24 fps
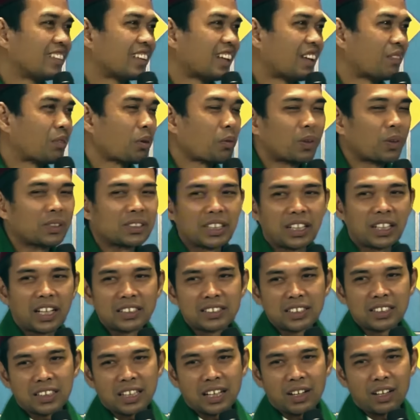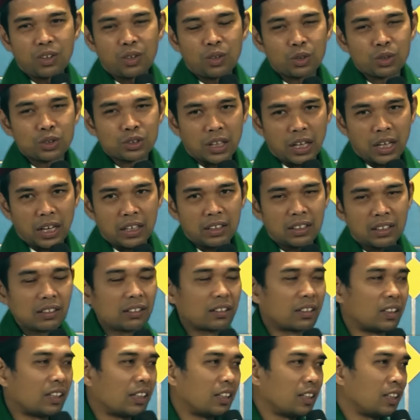Tapi pas dikasih tahu,
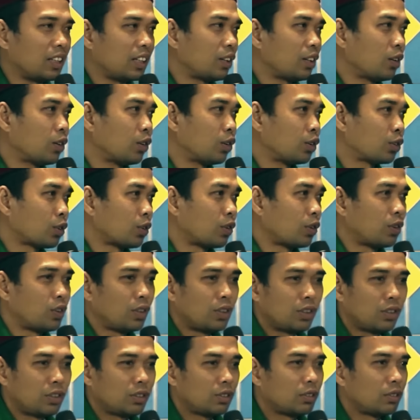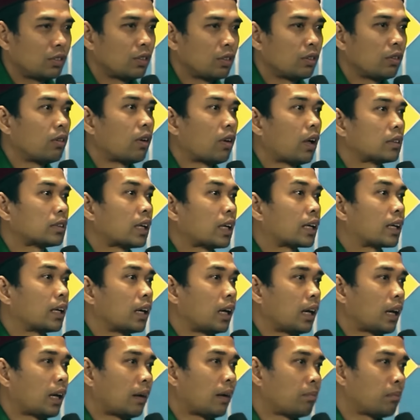Ustadz ini untuk
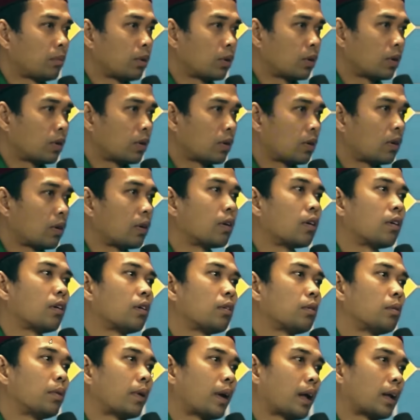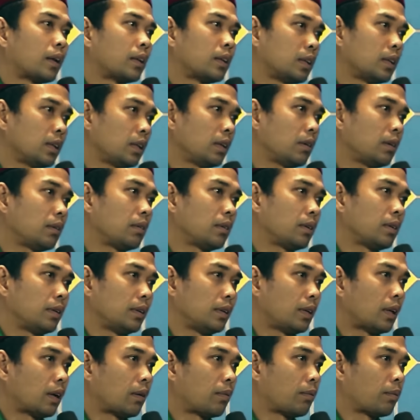sakit lambung. Oh berarti
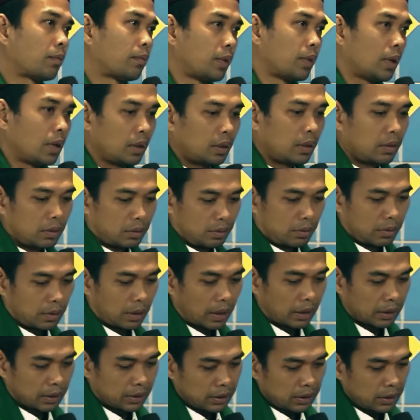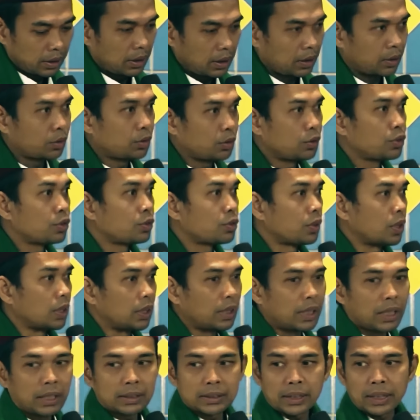yang ngasih itu
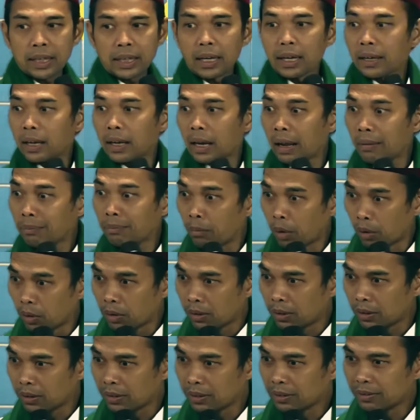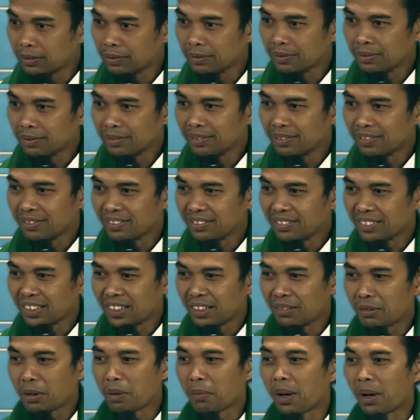curiga saya ada lambung.
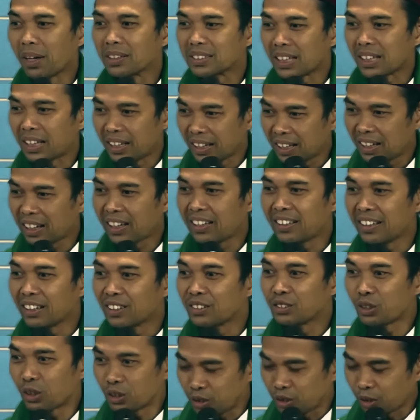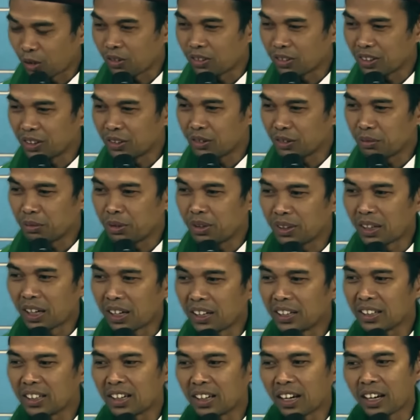Jadi memang saya lah yang cocok gitu
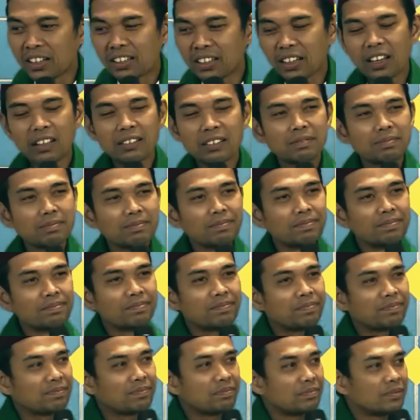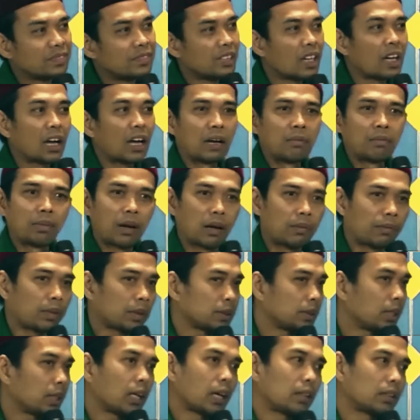bintang iklan. Ya nggak
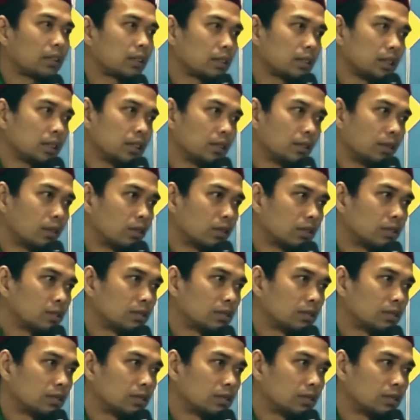apa-apa, saya nggak tersinggung.